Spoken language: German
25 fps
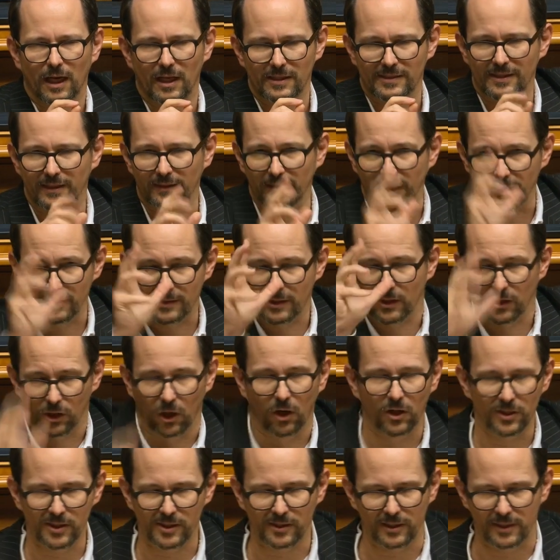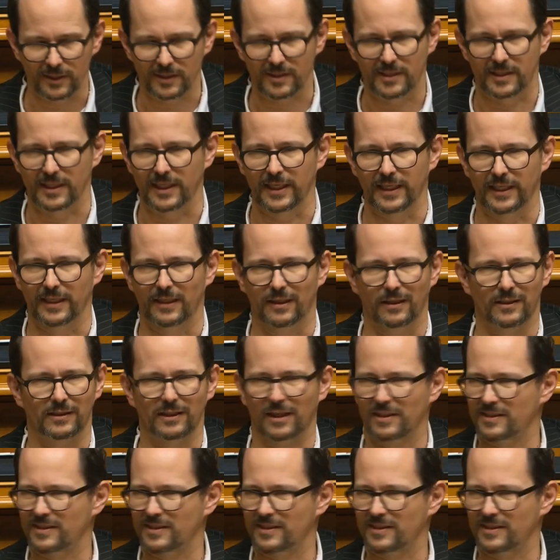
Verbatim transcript: Als er das große Ziel,